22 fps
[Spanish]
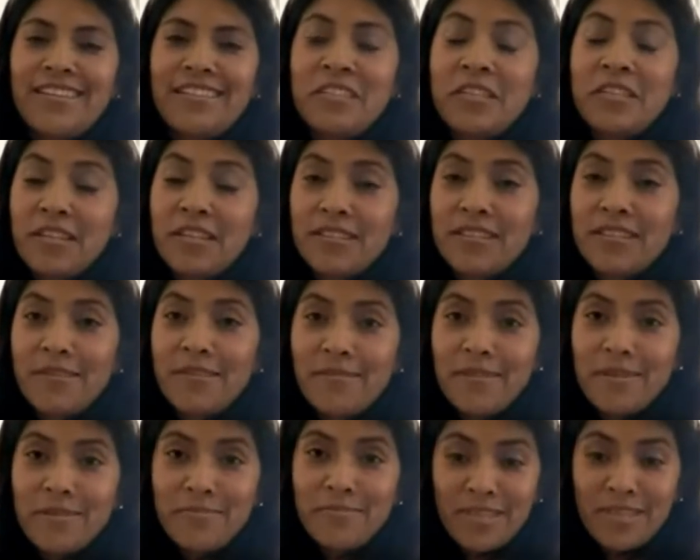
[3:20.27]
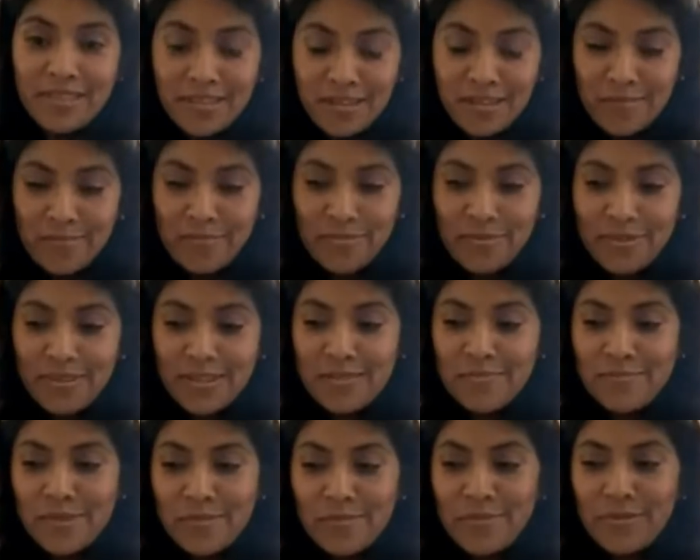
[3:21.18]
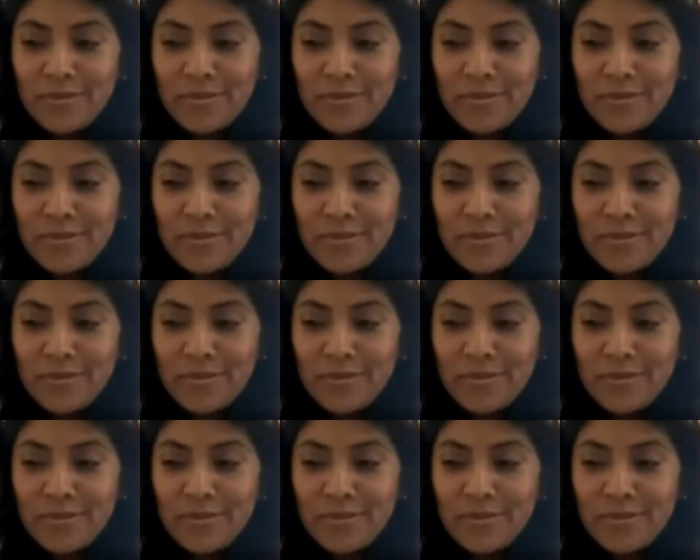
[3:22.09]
si estaba en mi tiempo y en mi